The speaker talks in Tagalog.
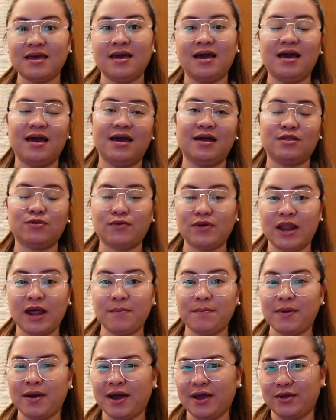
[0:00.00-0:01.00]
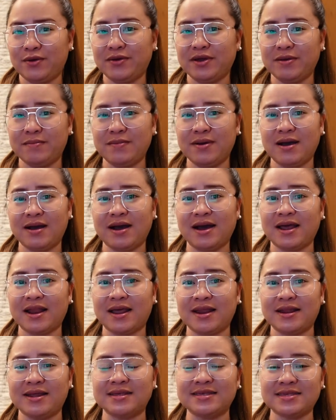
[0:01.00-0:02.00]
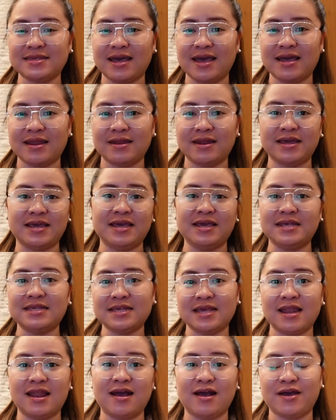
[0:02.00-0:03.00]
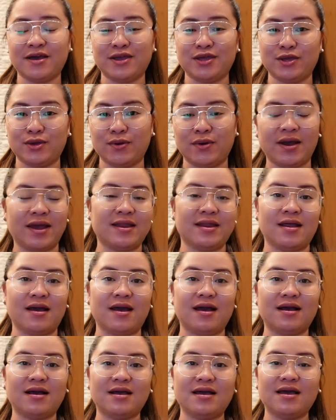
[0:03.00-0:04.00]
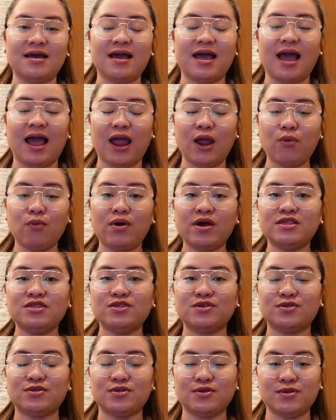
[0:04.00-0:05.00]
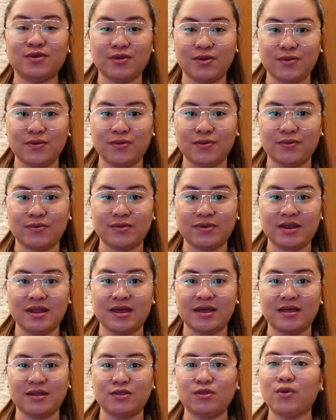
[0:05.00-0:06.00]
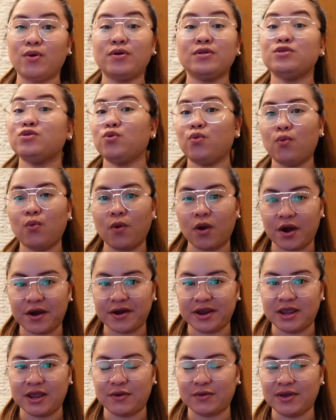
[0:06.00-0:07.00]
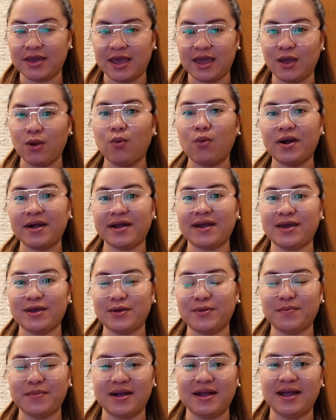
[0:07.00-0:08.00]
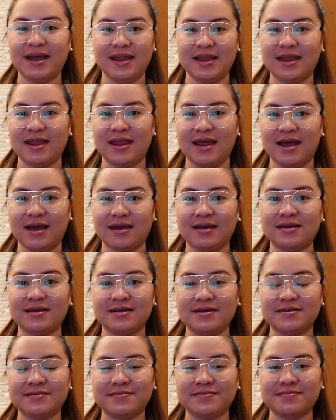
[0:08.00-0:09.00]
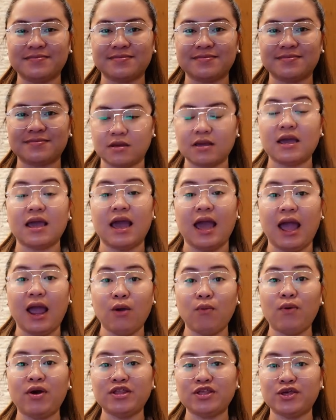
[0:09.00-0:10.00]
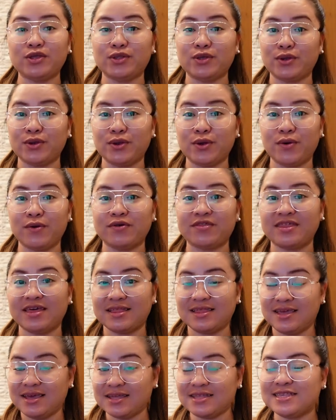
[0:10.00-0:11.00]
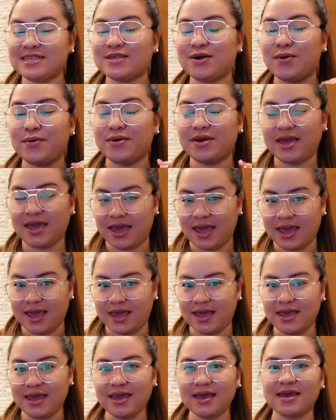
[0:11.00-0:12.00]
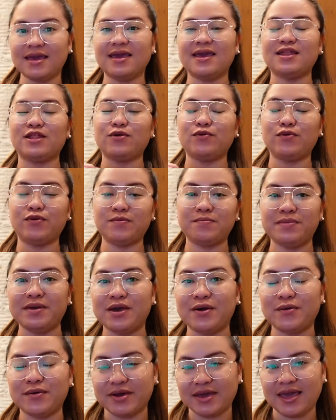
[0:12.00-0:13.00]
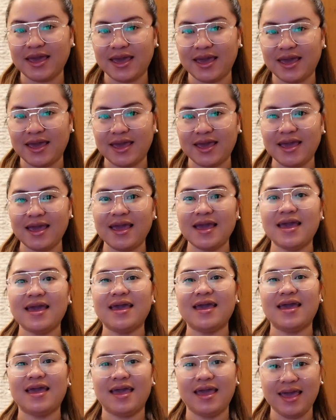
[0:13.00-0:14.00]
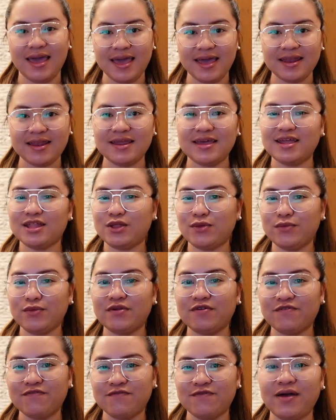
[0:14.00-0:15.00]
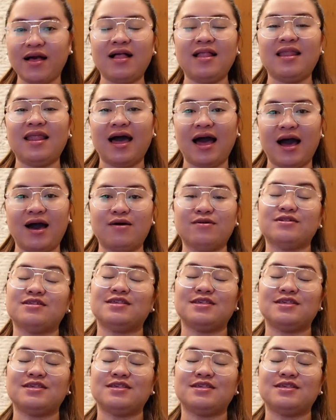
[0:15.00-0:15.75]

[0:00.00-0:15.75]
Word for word: at wala pa kayong ibang karanasan, nag-iisa lang ang inyong anak, I want you to know na don't worry, okay? Huwag kayong mag-alala. I want you to know that it's okay. It will be okay. And it will fall out